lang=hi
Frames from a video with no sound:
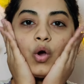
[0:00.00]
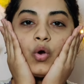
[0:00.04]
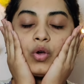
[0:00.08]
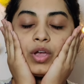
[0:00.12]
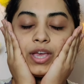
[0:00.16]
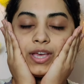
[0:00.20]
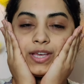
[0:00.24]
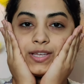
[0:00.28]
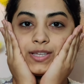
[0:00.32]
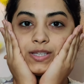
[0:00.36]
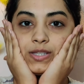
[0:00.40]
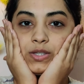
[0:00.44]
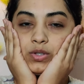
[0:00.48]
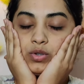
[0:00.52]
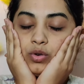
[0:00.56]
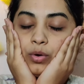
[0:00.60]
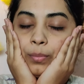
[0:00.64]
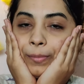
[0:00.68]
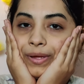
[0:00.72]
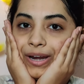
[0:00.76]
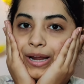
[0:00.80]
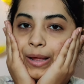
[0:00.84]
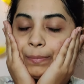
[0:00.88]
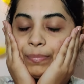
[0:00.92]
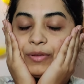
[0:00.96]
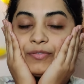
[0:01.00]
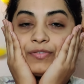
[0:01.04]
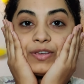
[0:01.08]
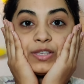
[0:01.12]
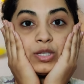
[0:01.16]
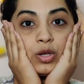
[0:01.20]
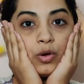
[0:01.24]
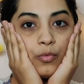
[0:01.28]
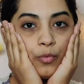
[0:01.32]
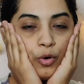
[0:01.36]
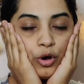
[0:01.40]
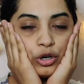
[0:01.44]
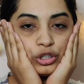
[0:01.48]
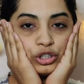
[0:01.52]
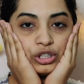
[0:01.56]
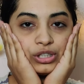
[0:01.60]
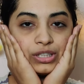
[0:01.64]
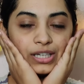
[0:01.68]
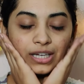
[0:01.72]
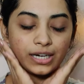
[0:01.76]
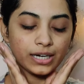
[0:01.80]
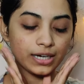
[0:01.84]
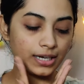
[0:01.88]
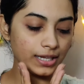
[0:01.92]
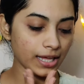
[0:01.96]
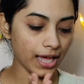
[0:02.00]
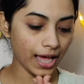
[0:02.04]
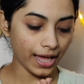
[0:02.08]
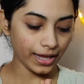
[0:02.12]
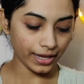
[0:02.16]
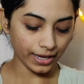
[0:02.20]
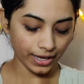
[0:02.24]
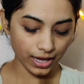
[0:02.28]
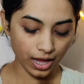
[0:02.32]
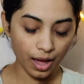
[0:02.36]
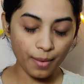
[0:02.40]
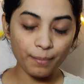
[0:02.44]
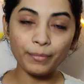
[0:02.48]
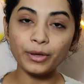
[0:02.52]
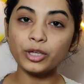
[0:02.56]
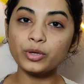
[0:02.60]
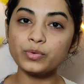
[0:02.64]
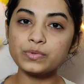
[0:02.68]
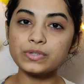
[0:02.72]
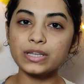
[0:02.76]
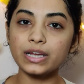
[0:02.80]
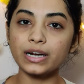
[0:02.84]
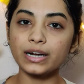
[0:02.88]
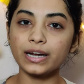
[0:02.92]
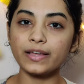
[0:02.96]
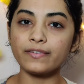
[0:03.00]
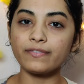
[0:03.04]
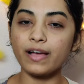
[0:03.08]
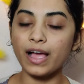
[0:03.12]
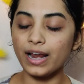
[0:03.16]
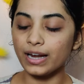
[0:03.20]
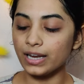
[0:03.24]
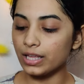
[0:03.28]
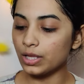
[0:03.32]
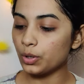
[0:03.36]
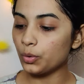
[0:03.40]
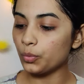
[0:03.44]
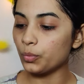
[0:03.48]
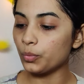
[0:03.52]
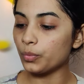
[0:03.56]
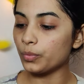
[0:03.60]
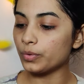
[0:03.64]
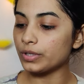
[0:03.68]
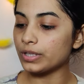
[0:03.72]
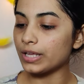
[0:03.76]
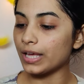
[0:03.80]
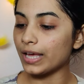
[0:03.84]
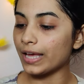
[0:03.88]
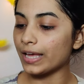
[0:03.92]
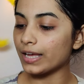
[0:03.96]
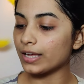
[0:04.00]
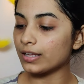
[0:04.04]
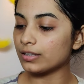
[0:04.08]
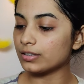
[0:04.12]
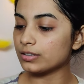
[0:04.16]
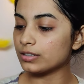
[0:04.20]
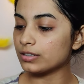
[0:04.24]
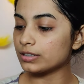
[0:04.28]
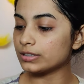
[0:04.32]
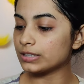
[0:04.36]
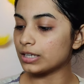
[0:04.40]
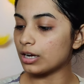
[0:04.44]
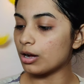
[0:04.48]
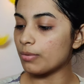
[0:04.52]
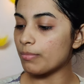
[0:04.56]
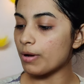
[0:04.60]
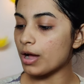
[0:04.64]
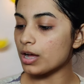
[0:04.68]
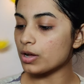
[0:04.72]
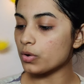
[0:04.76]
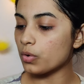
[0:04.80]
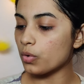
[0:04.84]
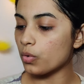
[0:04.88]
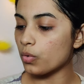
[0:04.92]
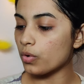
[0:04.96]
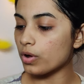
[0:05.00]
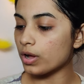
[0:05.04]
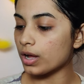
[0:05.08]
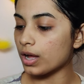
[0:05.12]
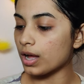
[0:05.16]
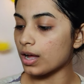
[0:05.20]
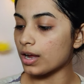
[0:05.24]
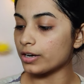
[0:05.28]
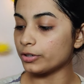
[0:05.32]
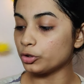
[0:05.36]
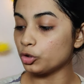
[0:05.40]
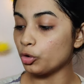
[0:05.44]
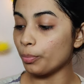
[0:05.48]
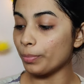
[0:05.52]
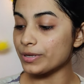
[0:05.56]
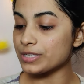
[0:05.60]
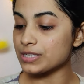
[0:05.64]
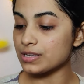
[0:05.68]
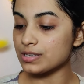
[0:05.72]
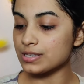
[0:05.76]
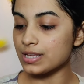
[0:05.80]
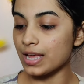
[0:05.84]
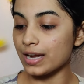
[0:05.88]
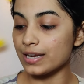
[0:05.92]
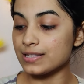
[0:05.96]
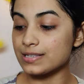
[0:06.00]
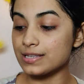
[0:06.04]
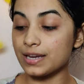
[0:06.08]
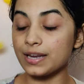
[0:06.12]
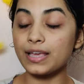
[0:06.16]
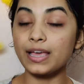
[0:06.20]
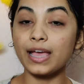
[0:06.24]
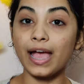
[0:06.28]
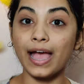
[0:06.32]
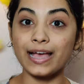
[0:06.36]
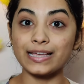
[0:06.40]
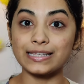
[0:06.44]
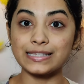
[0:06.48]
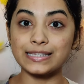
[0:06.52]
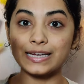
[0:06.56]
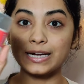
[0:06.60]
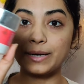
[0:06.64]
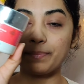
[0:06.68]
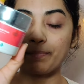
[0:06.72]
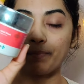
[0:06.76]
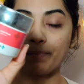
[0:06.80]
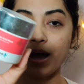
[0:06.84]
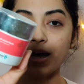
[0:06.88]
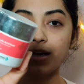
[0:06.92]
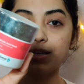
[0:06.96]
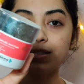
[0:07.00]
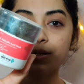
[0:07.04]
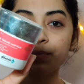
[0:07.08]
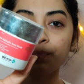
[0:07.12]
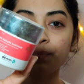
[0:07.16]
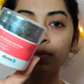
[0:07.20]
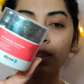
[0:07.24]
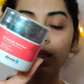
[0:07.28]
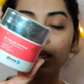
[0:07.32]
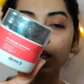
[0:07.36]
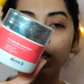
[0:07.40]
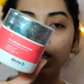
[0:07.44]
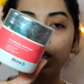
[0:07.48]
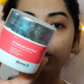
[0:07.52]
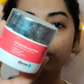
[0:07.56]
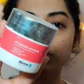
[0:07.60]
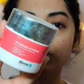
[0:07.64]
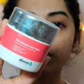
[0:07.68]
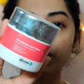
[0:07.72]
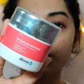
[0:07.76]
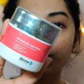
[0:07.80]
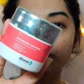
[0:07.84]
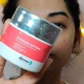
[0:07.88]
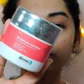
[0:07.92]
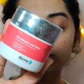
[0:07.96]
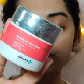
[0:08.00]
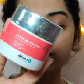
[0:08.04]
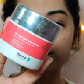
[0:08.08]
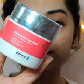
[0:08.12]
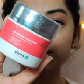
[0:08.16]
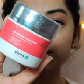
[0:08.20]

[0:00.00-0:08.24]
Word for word: ओके okay, सो so मैंने अपने फेस को वॉश कर लिया है अब मैं यूज़ करने वाली हूँ ये द डर्मा को का टू परसेंट सैलिसलिक एसिड मास्क जो कि कुछ